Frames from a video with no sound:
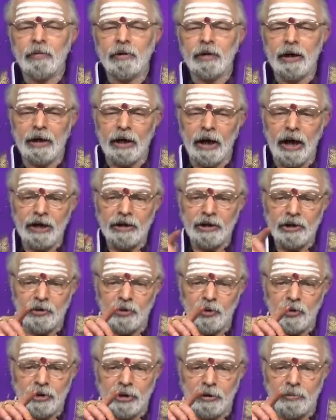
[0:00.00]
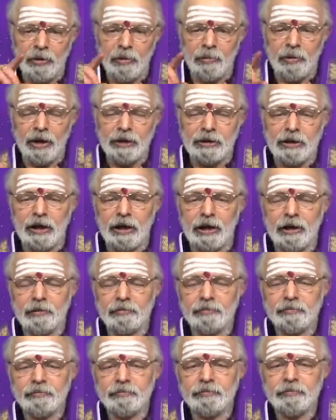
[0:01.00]
నా కార్తీకో శుభమాస
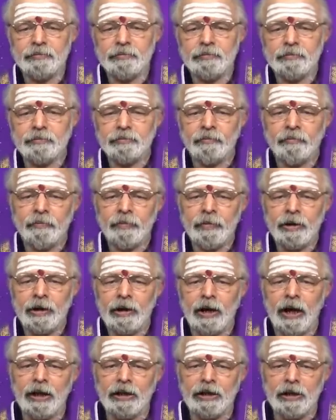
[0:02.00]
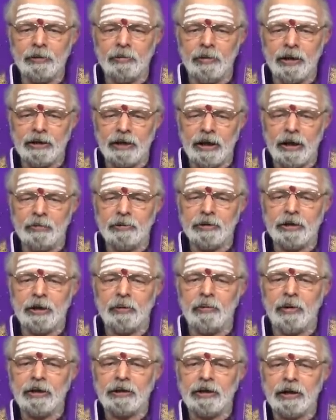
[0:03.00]
కార్తీక మాసాన్ని మించిన
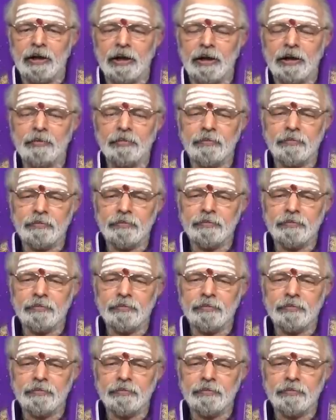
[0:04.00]
మాసం లేదు